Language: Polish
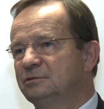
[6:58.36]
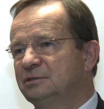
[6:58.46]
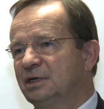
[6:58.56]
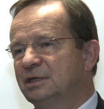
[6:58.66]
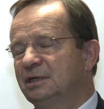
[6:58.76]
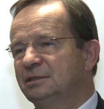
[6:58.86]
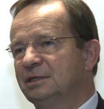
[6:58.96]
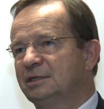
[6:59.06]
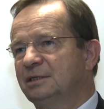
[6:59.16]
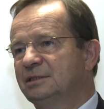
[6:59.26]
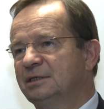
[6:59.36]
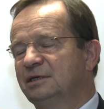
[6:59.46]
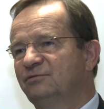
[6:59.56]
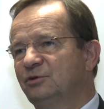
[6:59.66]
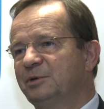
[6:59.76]
taka, taka, taka
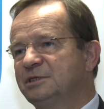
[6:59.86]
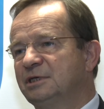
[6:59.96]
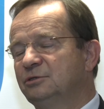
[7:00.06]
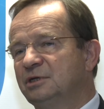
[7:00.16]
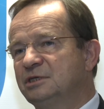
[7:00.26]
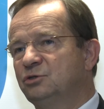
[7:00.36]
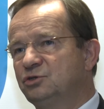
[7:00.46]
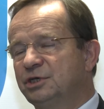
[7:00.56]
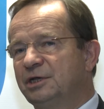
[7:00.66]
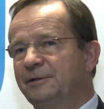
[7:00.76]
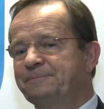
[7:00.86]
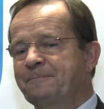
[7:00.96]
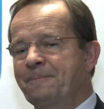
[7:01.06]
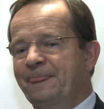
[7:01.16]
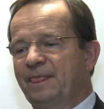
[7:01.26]
informacja do nas dociera.
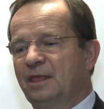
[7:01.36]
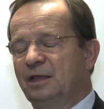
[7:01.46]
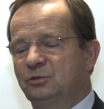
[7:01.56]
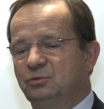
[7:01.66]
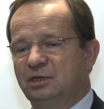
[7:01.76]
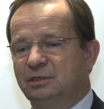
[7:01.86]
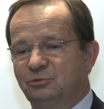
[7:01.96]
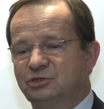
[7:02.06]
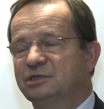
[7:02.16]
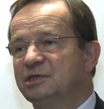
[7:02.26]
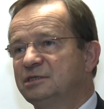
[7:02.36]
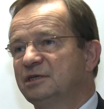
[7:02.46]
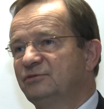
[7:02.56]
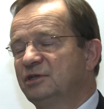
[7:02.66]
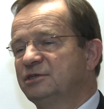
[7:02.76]
Mm, która no, może stać za
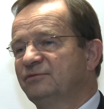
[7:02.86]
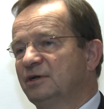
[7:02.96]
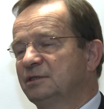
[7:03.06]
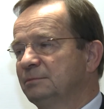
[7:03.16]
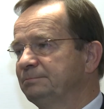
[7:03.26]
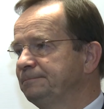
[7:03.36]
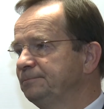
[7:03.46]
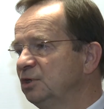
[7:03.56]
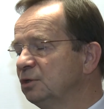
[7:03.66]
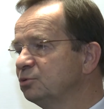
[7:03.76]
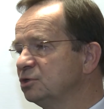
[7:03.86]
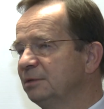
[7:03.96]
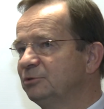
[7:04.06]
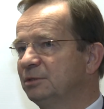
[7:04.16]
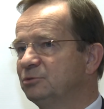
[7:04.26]
chwilę się faktem. Nie jest,
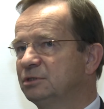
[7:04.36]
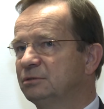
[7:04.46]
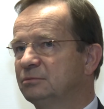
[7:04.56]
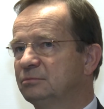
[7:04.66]
dopuszczamy tego. Jest Pan